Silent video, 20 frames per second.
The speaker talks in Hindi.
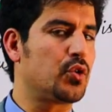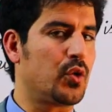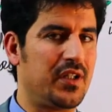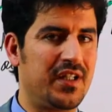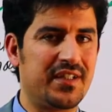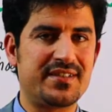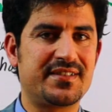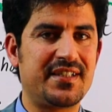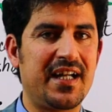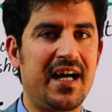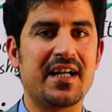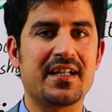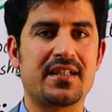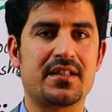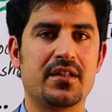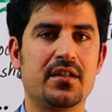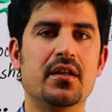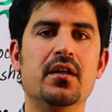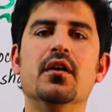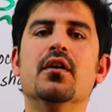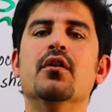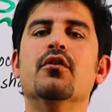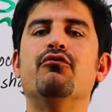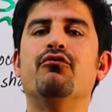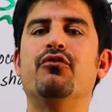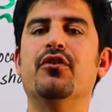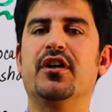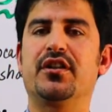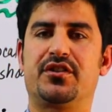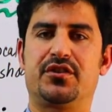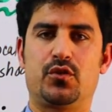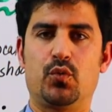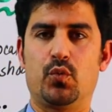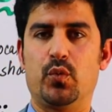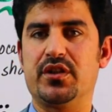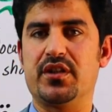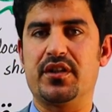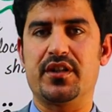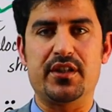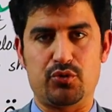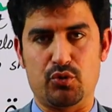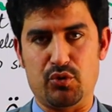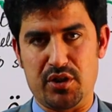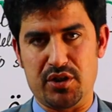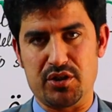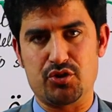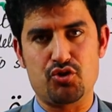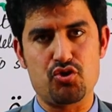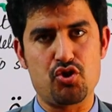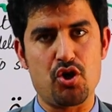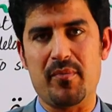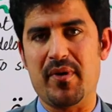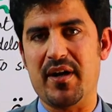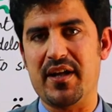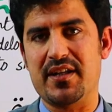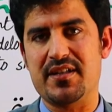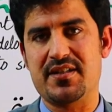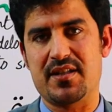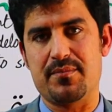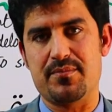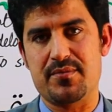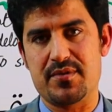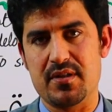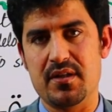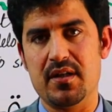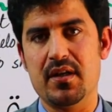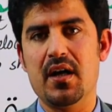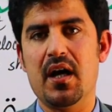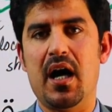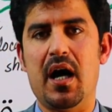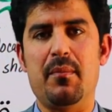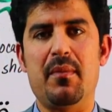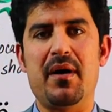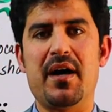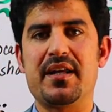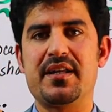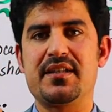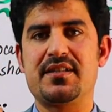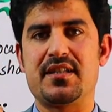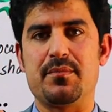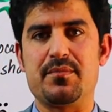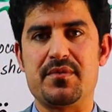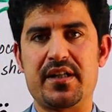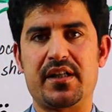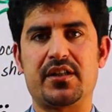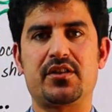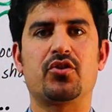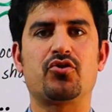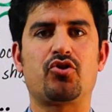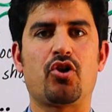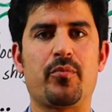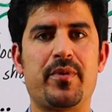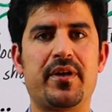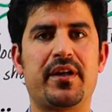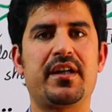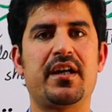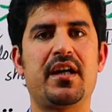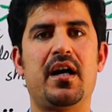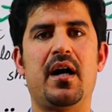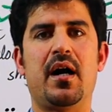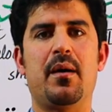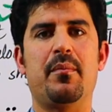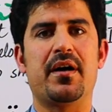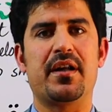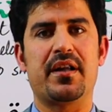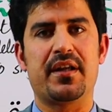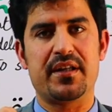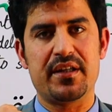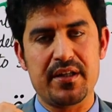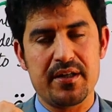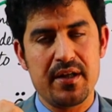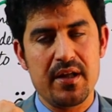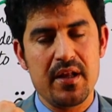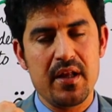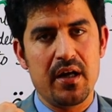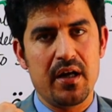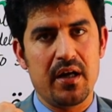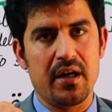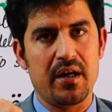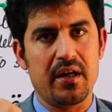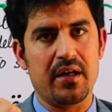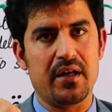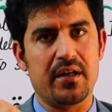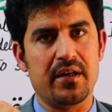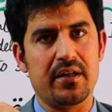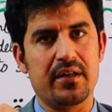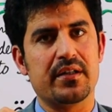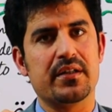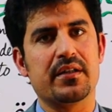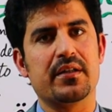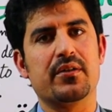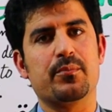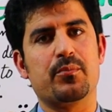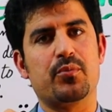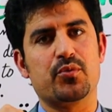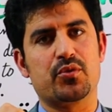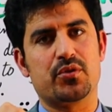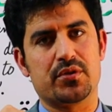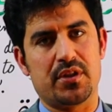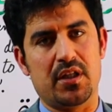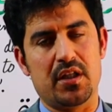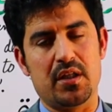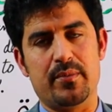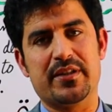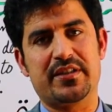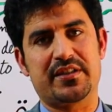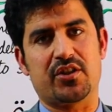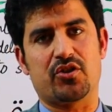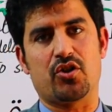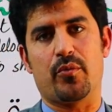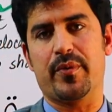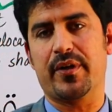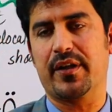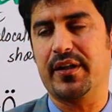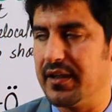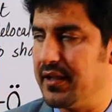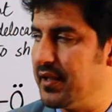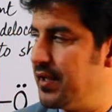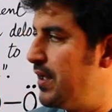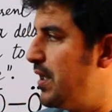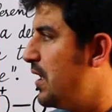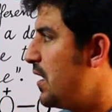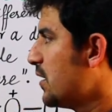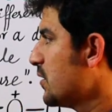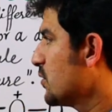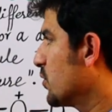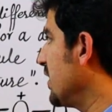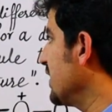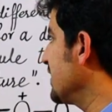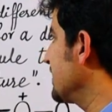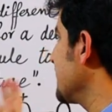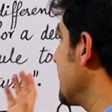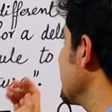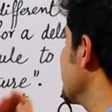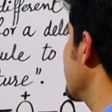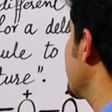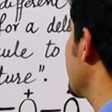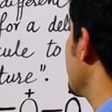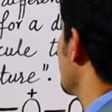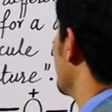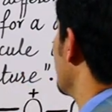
सो लेट स्टार्ट फर्स्ट विद रेजोनेंस जो हमारे सब हमारे सब्जेक्ट का टॉपिक है हमारे ही सिलेबस का टॉपिक है सो लेट स्टार्ट द